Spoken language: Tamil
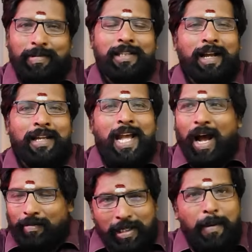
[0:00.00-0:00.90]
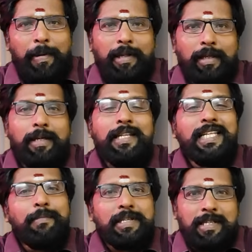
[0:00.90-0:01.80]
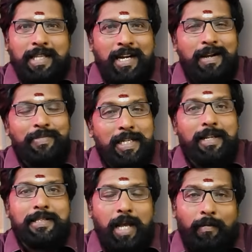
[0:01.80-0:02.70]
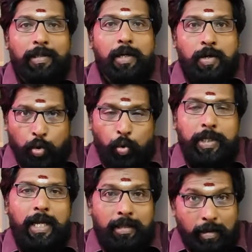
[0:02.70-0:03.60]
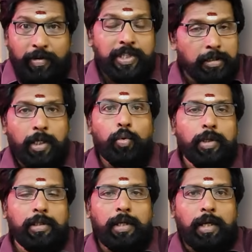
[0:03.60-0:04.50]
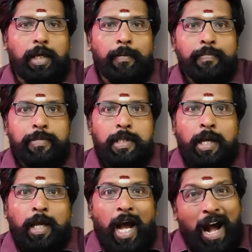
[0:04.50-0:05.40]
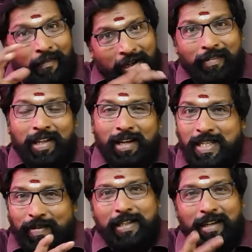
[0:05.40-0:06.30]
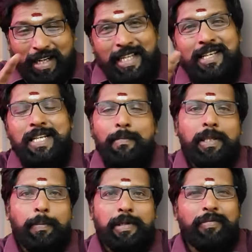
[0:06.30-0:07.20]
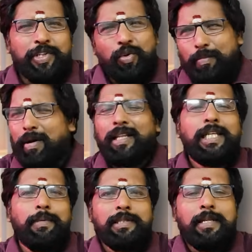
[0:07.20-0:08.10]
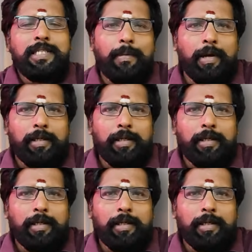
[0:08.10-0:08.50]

அவர் தான் அவர் என்ன பண்றாரு நிதியமைச்சர் தங்கம் தென்னரசு அவர்கள் கூறிய இந்த விஷயத்தை குறித்து அவரை விட இவருக்கு நிதி சம்பந்தப்பட்ட விஷயம் ரொம்ப அதிகமாக தெரிஞ்ச